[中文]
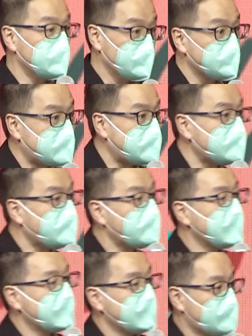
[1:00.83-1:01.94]
母亲
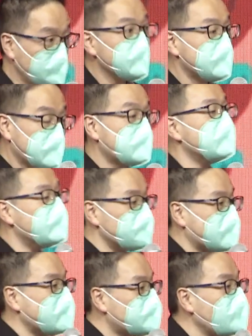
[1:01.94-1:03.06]
做的，只是母
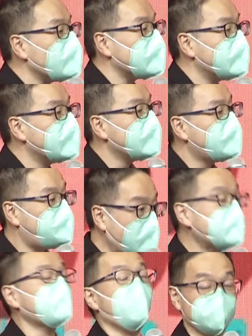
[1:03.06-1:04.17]
亲做的非
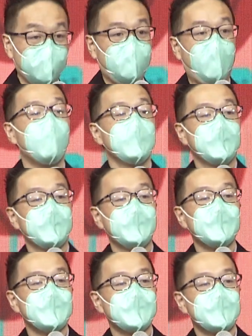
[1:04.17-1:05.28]
常的好。
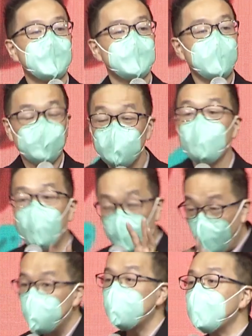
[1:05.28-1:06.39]
那如果
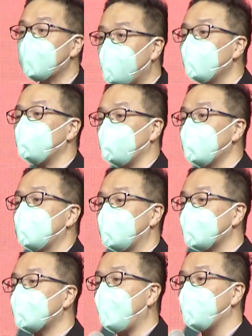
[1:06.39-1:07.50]
我们也可以学习
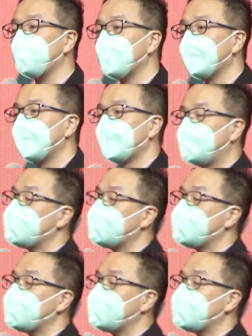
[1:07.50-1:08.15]
得到，这